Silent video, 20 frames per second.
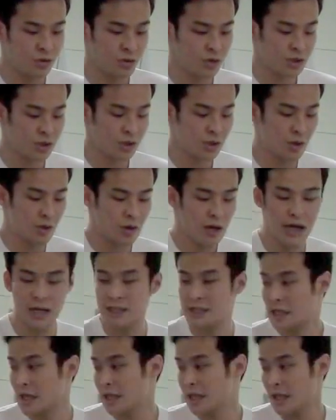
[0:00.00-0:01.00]

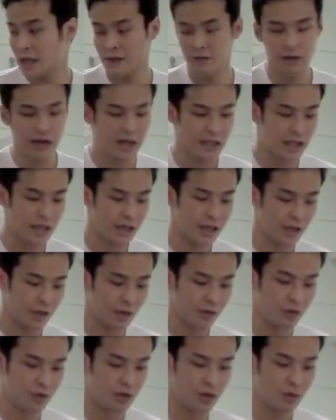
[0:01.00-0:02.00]
ロストアザーで分けてあげ
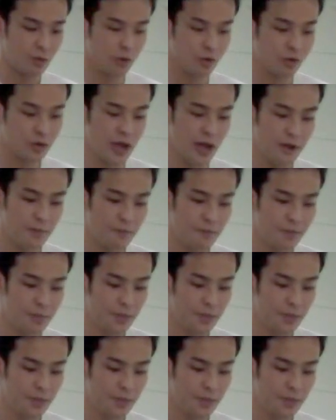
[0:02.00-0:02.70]
ようっていうもので、